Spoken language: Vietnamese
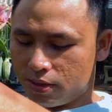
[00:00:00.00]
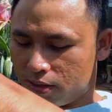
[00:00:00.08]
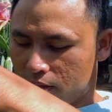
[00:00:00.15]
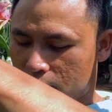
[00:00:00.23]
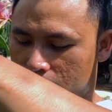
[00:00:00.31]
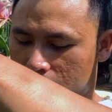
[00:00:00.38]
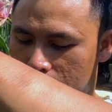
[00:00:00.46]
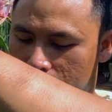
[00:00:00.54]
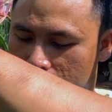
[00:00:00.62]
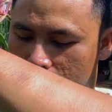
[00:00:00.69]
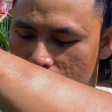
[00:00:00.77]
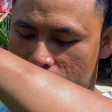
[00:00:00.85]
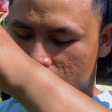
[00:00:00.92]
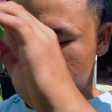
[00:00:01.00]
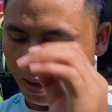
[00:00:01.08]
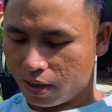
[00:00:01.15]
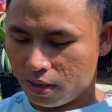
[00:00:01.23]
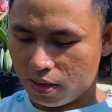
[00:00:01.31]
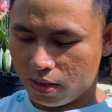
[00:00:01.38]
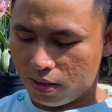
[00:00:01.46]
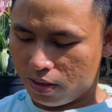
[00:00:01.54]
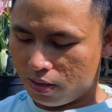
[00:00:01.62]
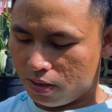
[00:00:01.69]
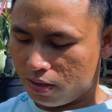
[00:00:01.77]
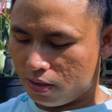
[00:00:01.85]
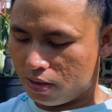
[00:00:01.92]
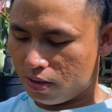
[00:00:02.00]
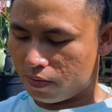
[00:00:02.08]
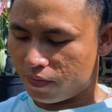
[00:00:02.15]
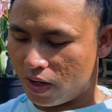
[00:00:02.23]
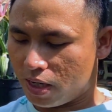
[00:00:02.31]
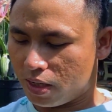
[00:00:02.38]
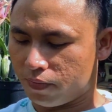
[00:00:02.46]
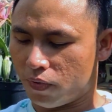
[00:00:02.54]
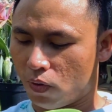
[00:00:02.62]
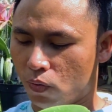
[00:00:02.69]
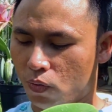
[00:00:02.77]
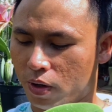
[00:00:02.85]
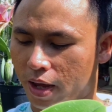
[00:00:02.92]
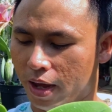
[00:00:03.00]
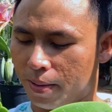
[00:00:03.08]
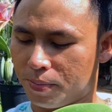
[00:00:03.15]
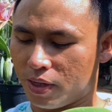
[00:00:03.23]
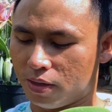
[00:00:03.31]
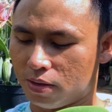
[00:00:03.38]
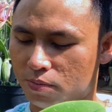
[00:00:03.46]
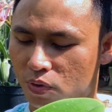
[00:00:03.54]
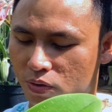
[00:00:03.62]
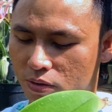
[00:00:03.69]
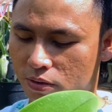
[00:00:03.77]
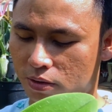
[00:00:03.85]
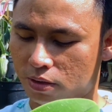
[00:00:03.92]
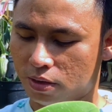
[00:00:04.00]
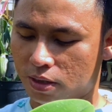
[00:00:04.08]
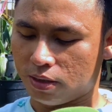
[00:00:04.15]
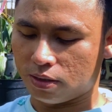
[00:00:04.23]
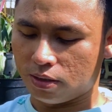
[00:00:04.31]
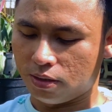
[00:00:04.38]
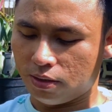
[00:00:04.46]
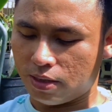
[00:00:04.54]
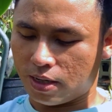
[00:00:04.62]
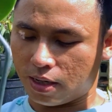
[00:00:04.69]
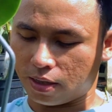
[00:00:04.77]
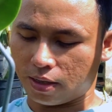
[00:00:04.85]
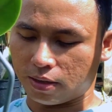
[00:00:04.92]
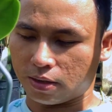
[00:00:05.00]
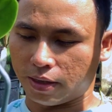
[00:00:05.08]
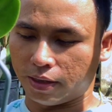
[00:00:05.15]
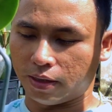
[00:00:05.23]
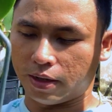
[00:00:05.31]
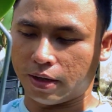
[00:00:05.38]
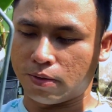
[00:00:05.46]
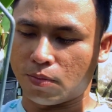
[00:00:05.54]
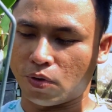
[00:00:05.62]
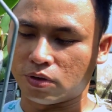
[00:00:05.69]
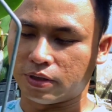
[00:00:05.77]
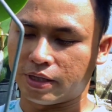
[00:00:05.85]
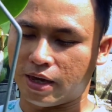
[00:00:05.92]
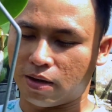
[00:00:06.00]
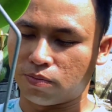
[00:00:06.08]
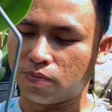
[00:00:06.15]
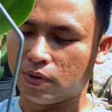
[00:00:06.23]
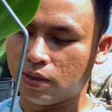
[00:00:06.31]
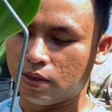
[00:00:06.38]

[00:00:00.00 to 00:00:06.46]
Thì còn những cái phân phụ kèm gì nữa mọi người thích tưới là cái tùy theo mỗi người trồng.